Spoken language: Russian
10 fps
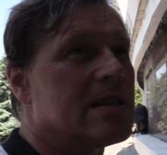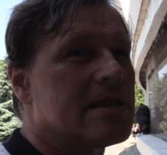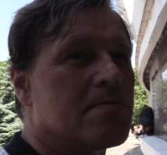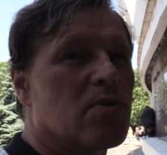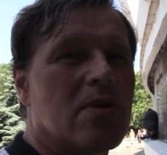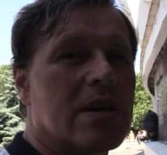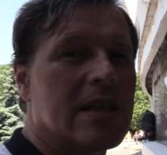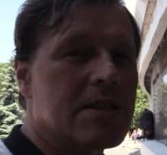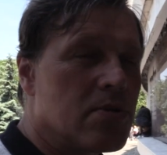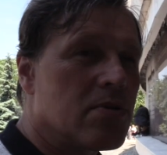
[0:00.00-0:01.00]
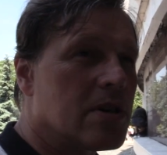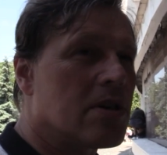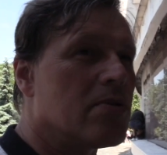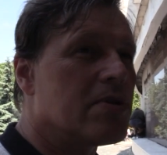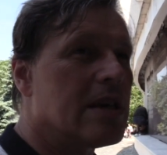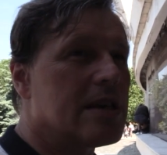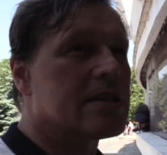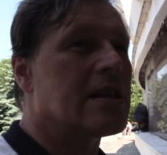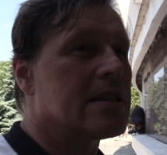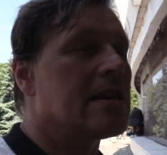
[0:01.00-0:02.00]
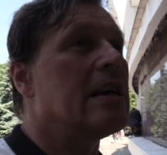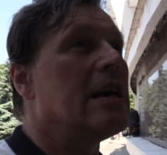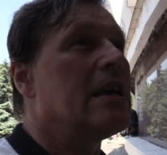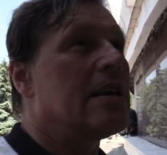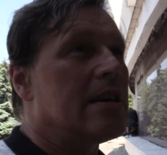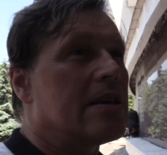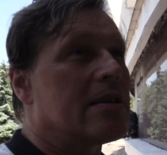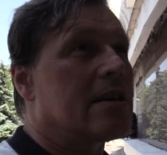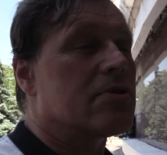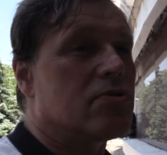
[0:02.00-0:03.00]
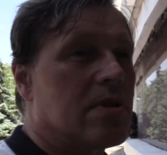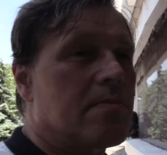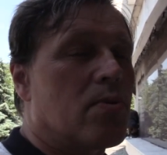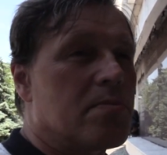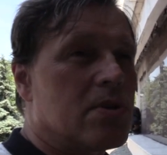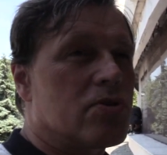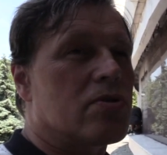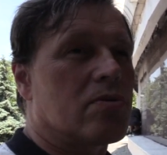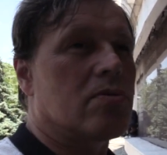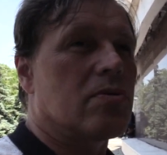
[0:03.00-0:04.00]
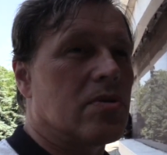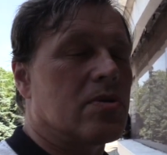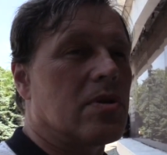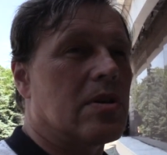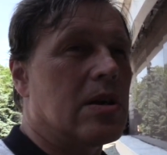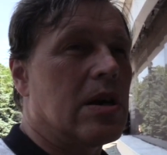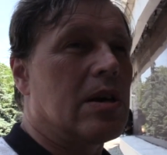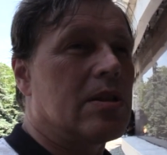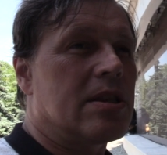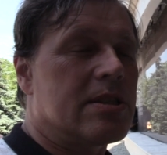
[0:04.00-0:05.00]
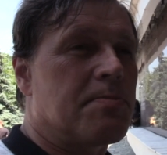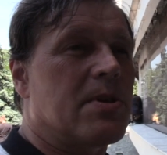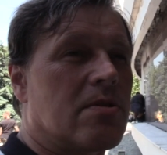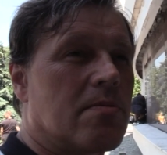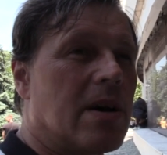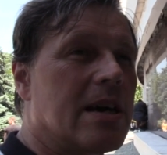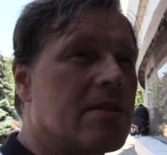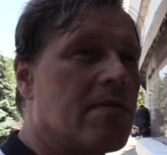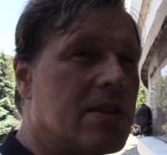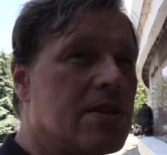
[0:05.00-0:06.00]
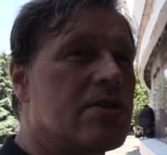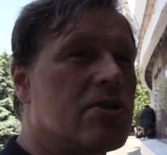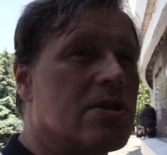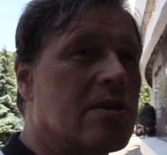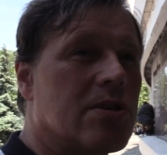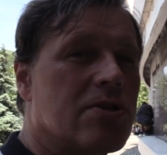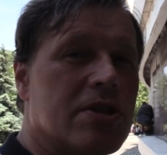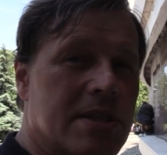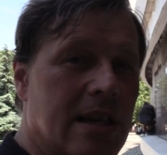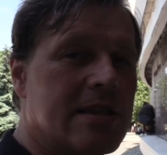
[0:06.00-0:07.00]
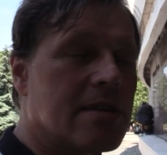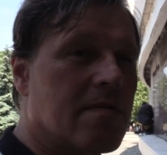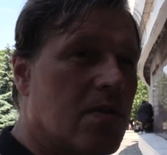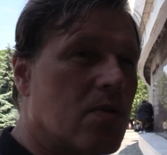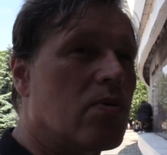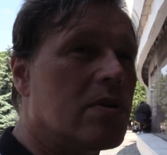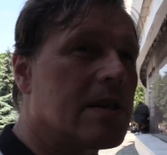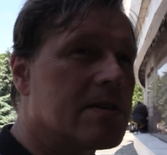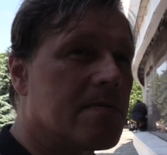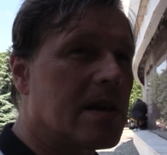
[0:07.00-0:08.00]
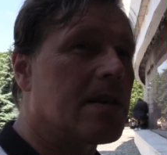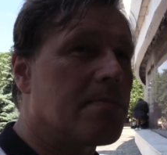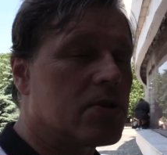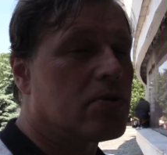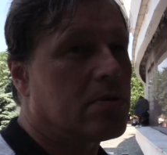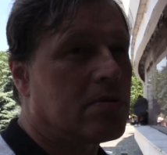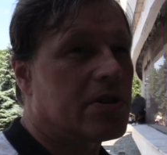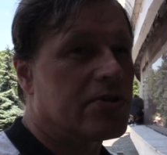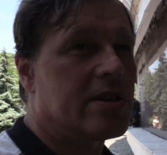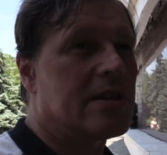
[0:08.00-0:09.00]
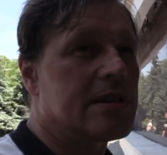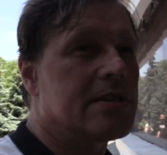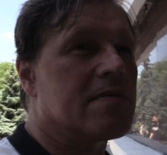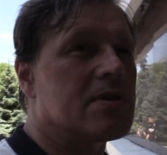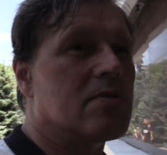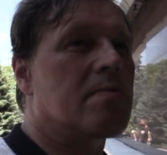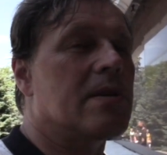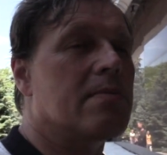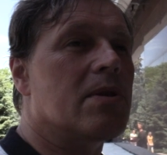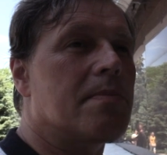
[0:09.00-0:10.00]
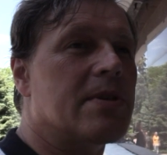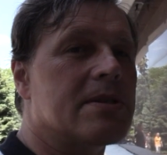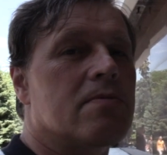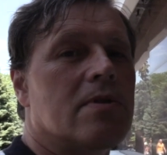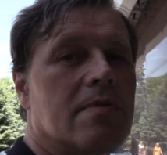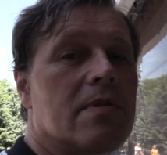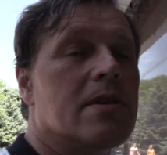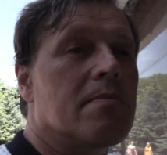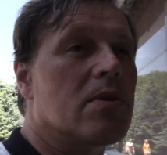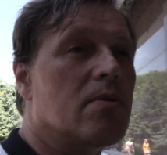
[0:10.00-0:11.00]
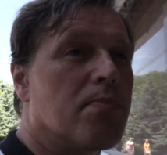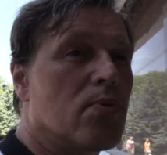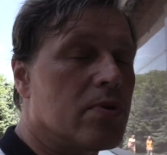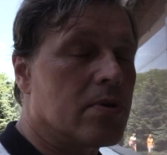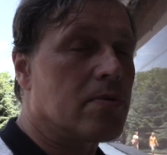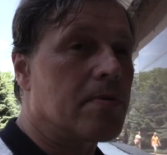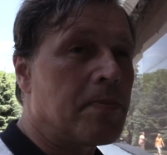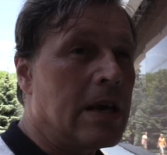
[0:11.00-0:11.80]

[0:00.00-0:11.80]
есть много достойных людей. Кстати, хочу напомнить, что 31 мая 2016 года звание почетного гражданина Севастополя было присвоено Владимиру Путину.